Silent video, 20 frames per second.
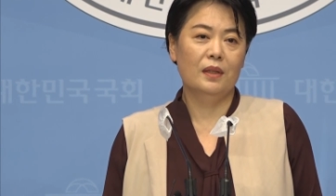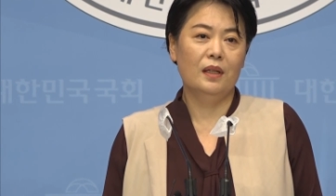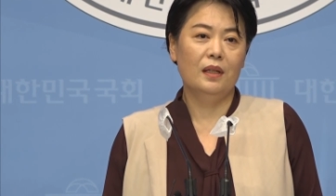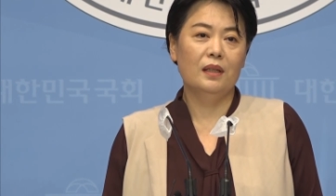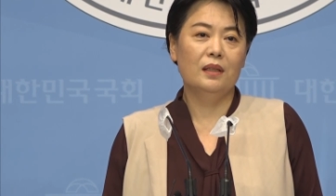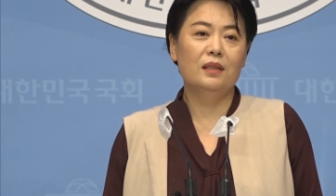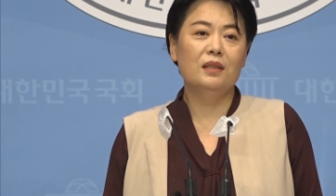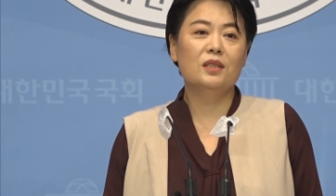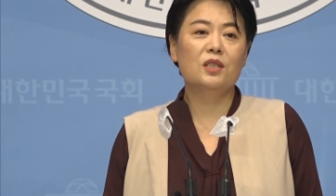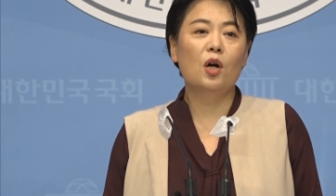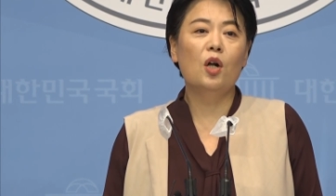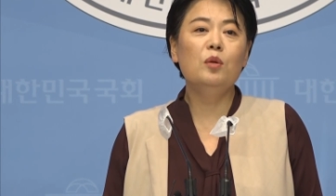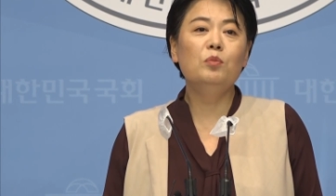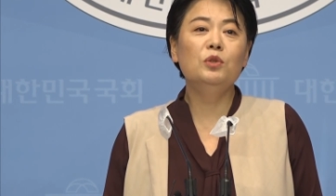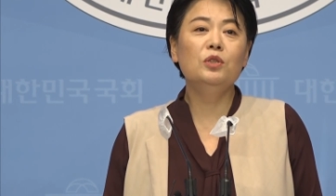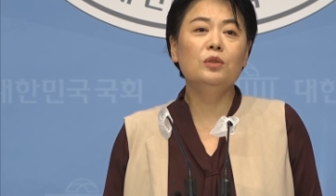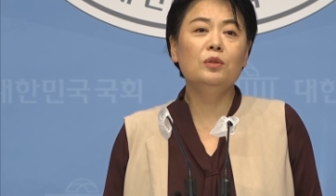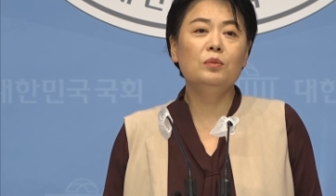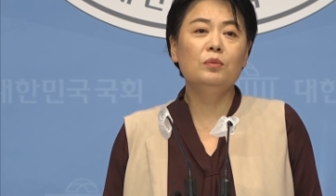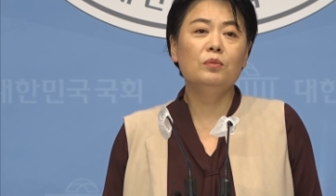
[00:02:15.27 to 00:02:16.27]
그
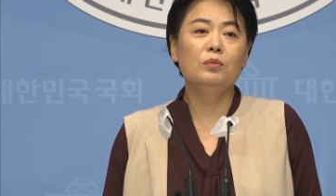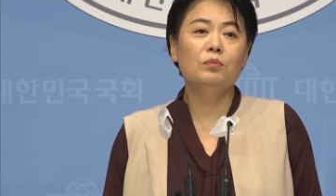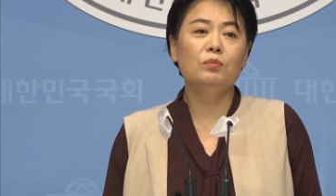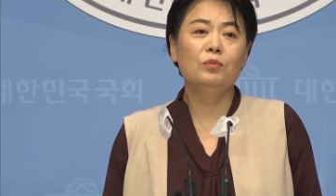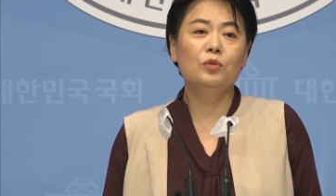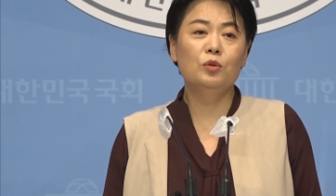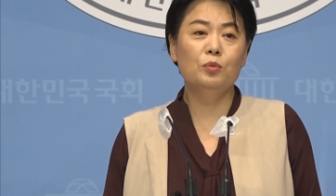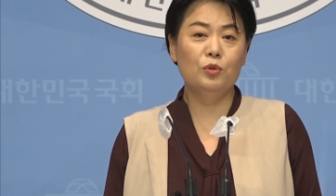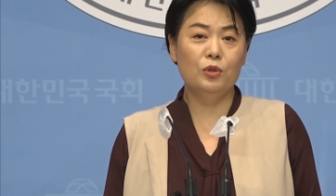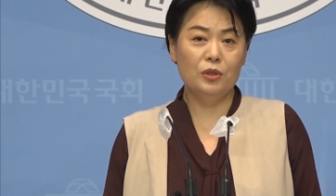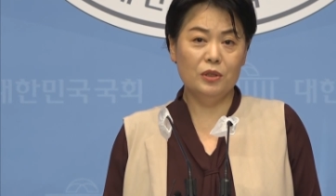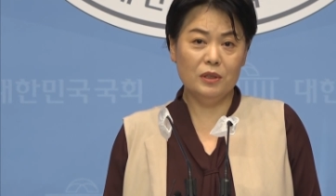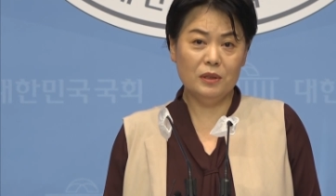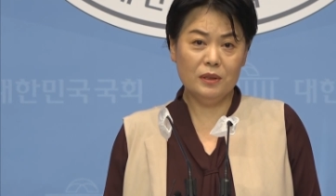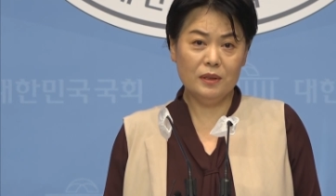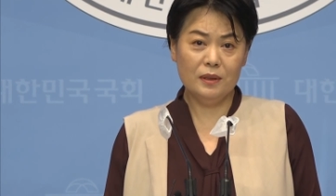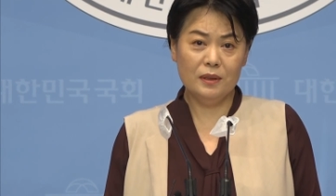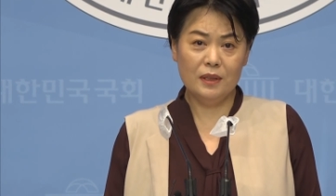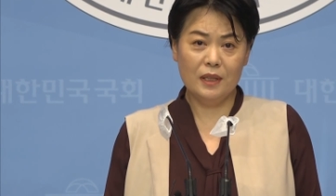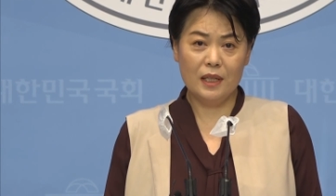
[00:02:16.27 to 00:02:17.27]
젊은
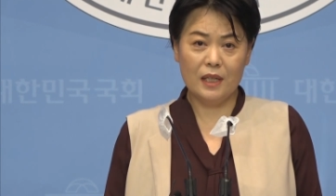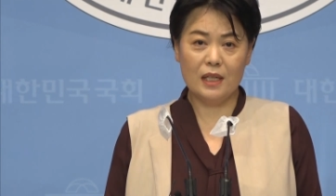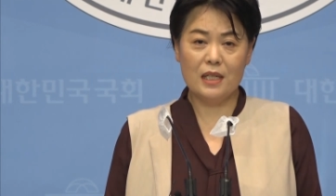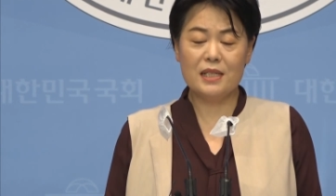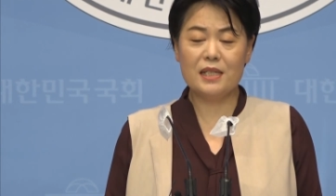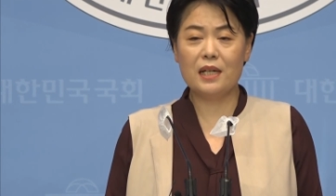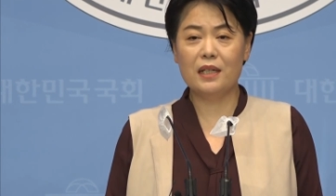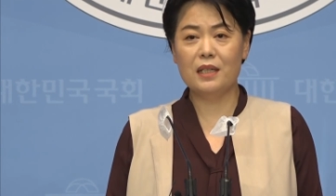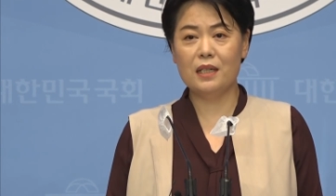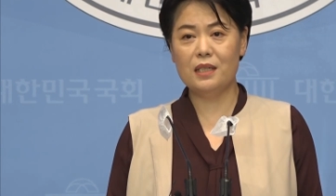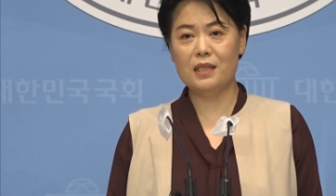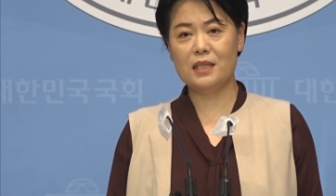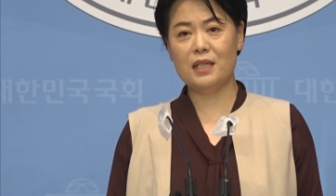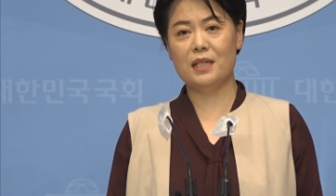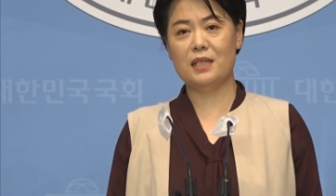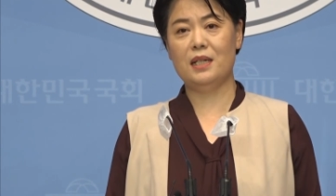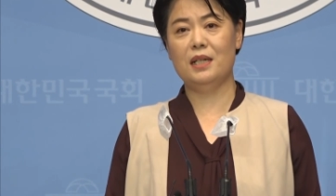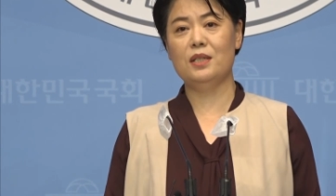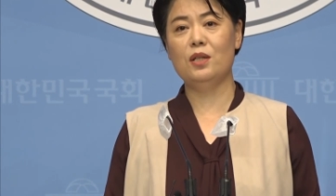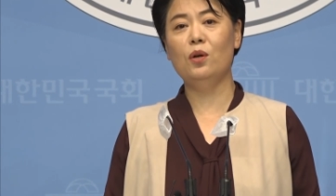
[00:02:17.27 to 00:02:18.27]
부부는 일자리를
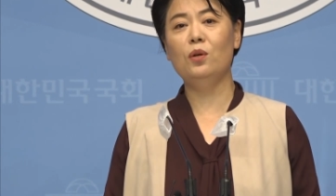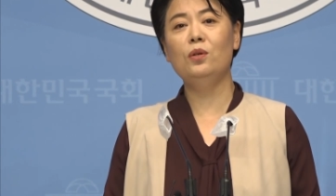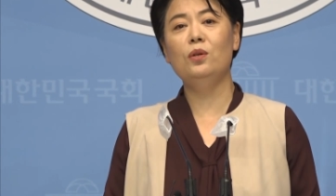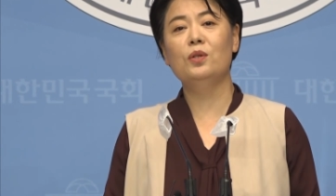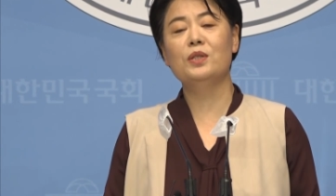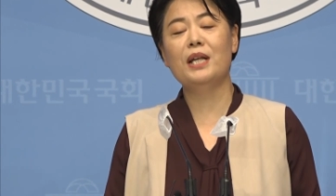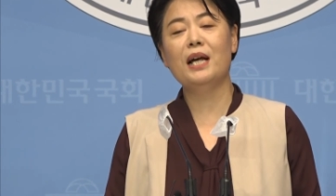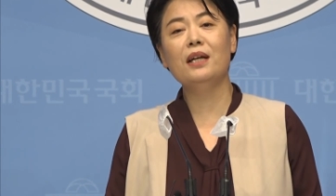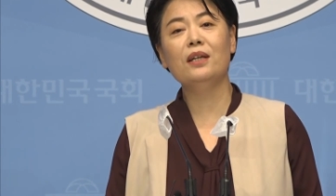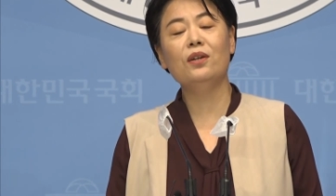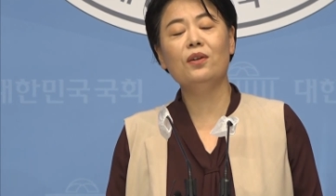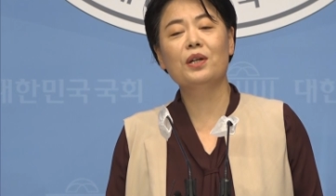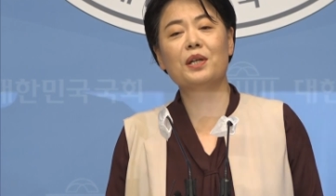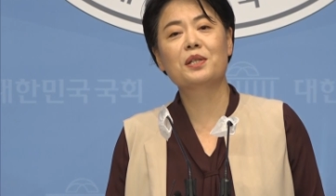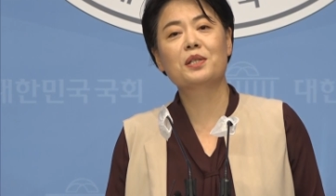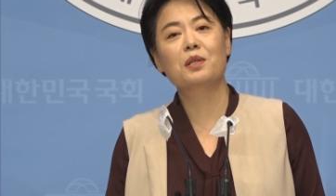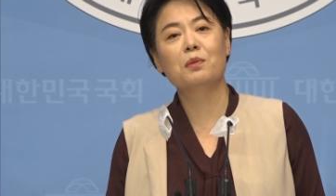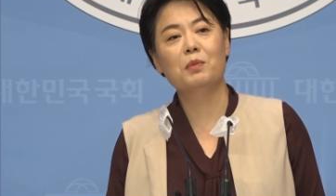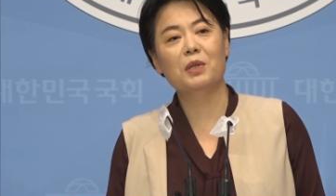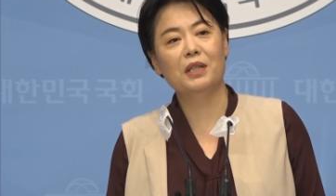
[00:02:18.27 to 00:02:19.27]
찾아 서울로
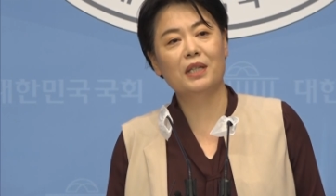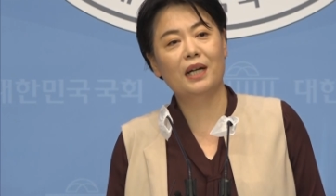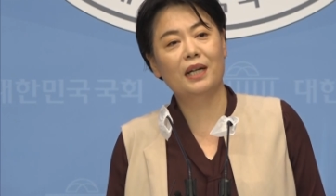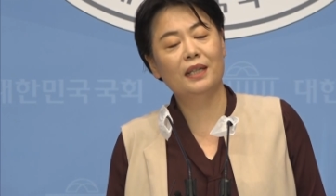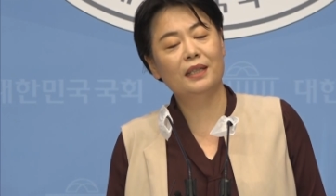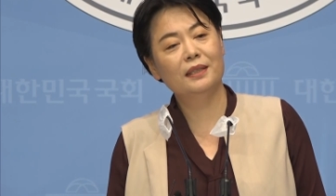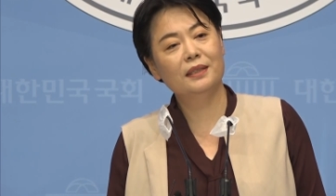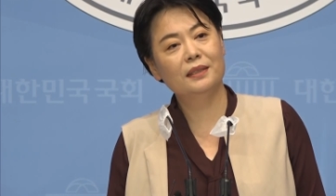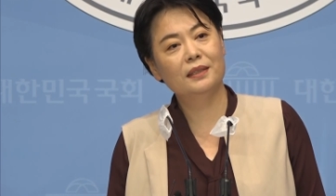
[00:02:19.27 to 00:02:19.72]
상경했습니다.